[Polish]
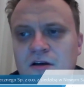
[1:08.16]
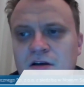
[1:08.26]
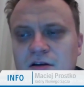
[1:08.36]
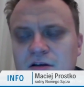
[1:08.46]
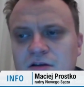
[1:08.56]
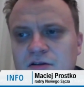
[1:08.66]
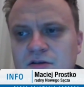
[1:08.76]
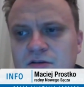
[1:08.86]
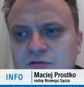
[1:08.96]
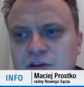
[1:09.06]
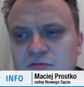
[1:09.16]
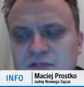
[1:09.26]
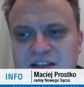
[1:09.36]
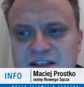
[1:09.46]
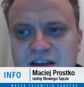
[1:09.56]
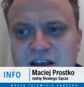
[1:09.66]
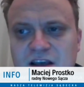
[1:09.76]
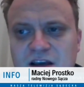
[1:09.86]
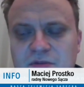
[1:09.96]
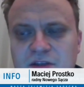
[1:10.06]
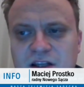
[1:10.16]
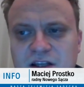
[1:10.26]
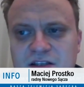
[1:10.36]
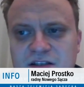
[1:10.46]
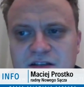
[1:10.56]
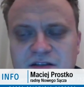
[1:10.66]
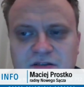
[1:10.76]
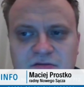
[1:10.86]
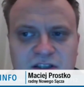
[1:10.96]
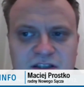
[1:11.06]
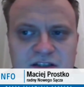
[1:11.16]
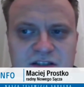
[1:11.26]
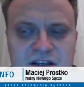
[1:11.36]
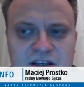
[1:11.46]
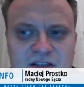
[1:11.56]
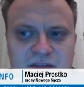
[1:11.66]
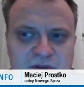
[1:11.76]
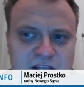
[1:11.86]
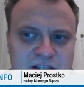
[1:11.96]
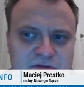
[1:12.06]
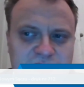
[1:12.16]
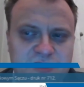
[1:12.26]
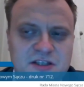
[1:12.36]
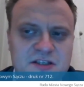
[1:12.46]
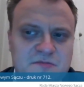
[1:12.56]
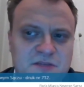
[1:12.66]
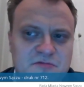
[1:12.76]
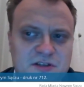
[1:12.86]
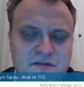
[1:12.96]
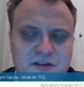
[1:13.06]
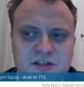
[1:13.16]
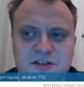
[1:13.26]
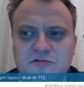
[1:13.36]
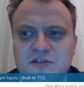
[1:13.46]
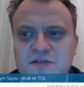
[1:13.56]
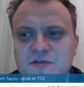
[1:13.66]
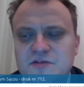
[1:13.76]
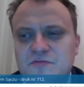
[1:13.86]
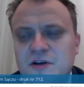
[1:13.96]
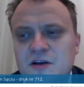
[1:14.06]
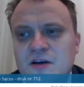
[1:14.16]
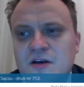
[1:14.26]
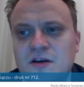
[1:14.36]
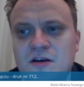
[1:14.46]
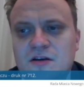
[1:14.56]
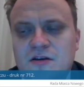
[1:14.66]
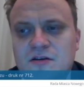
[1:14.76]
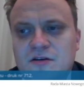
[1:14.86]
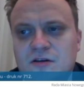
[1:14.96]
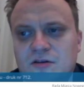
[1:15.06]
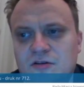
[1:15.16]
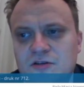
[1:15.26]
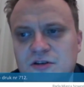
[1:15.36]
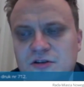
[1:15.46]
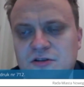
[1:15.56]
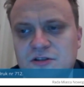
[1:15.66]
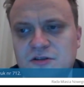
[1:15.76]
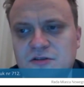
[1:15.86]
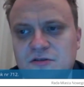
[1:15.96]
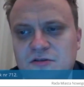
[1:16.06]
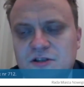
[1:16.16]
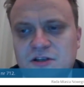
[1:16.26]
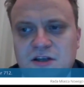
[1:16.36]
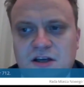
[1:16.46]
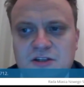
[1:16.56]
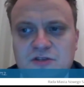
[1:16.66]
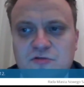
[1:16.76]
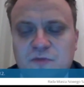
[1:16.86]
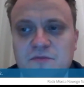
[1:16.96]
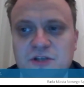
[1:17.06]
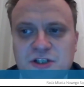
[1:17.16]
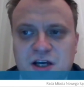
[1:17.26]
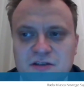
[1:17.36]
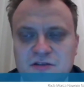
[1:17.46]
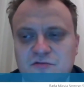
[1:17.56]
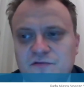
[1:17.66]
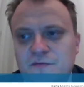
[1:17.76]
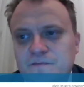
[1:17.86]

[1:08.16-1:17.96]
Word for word: e, tutaj uzasadnienia, aby teraz e, tę decyzję zmieniać, zwłaszcza, że nie zmieniły się w jakiś szczególny sposób okoliczności. No to, że jakaś grupa mieszkańców